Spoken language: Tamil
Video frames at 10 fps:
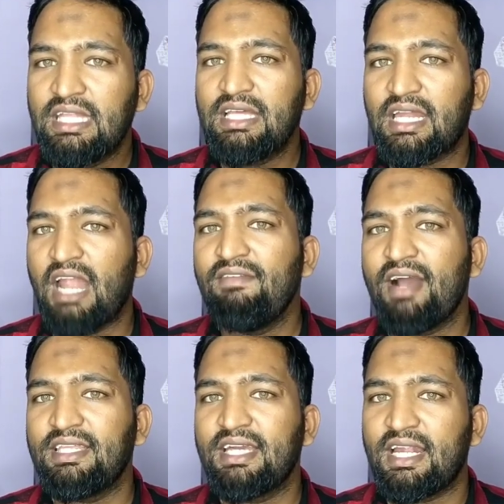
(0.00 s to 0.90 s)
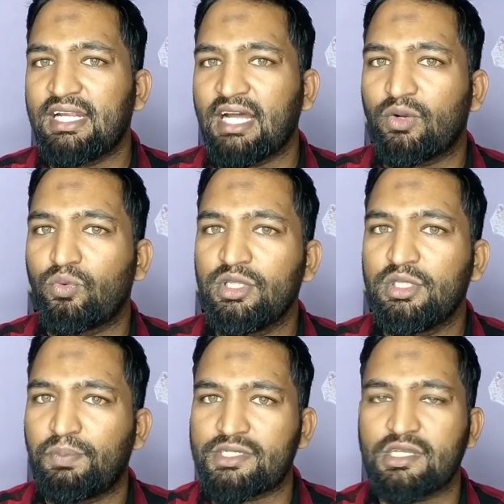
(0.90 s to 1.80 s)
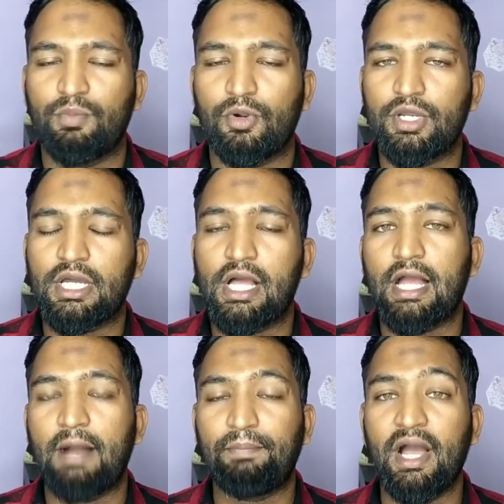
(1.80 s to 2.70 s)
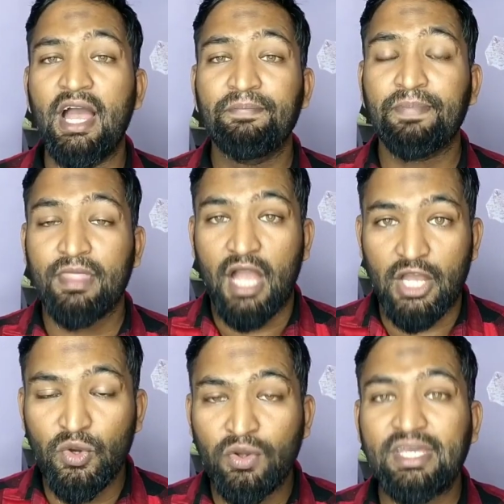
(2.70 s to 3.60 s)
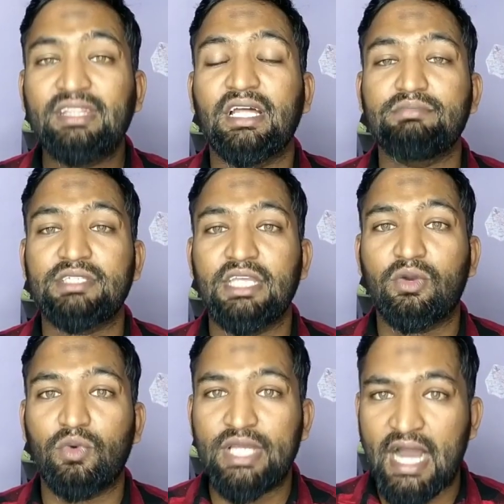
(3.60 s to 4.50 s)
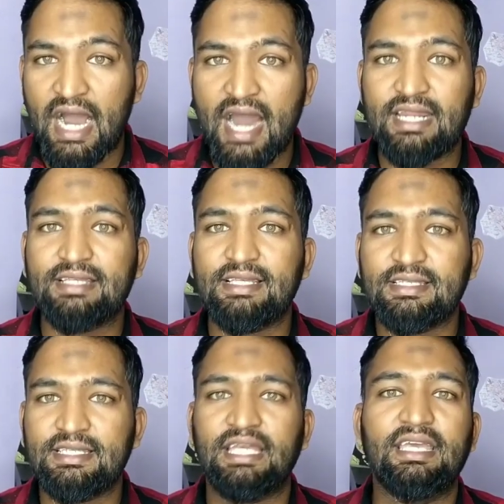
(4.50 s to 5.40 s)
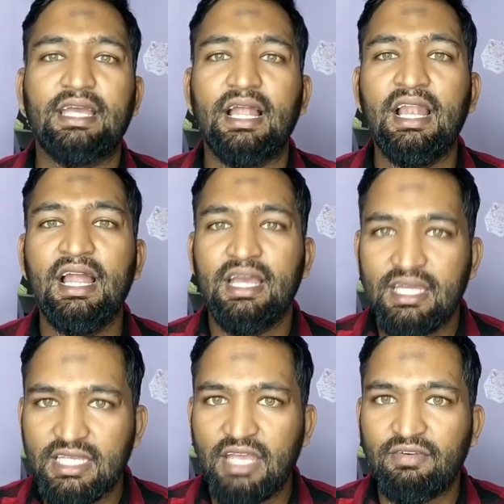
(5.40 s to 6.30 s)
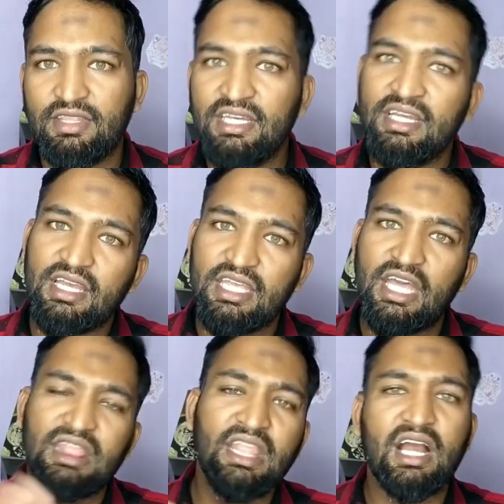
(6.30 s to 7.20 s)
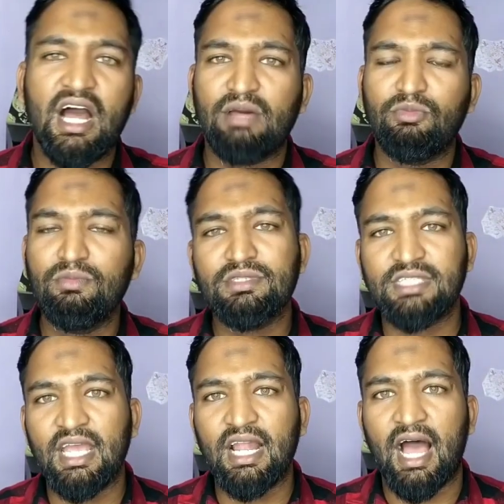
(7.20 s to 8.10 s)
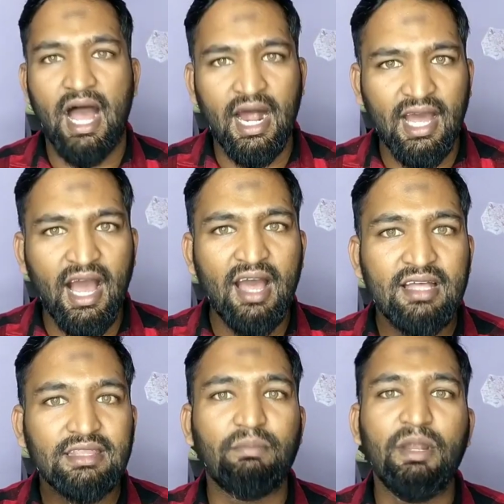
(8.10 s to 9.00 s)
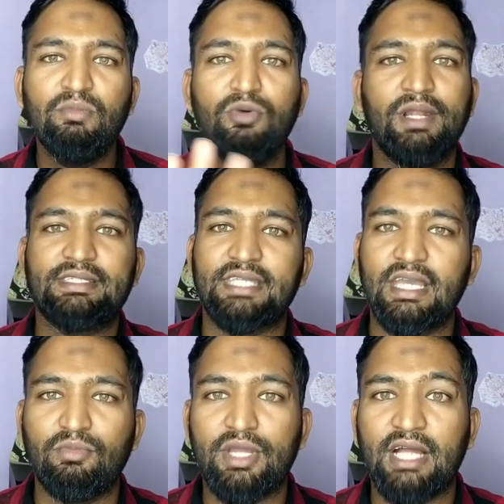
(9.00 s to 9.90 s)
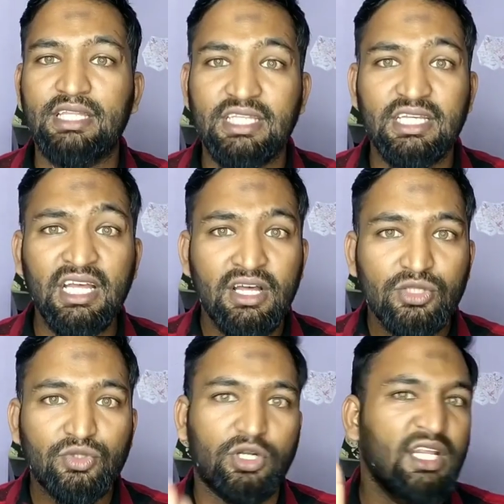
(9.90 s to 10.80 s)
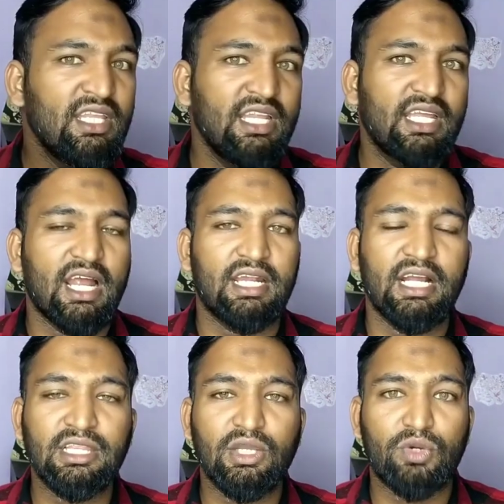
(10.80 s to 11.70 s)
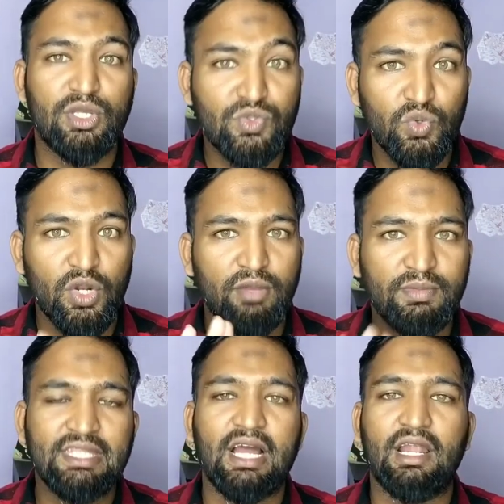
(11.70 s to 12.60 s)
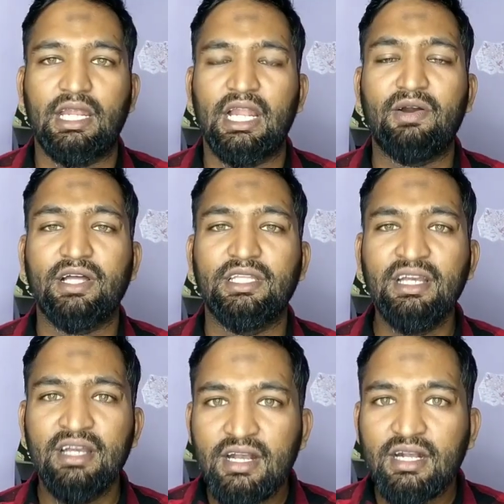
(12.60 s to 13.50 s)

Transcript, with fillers: இந்த ரயில்வே அதிகாரிகிட்ட அதை கொடுத்து ப்ரெஷரை போட்டிருக்காங்க அப்போ அயோக்கியத்தனம் செய்யக்கூடிய ஆர்எஸ்எஸ் சங்கிகள் இதை வந்து எந்த காலமும் செய்யலாம் ஆனால் தமிழ் பூமியில் செய்ய முடியாது இது தொடர்ந்து நீங்கள் நிகழ்த்தக்கூடிய சூழலும் இந்தியாவில் நிலவாது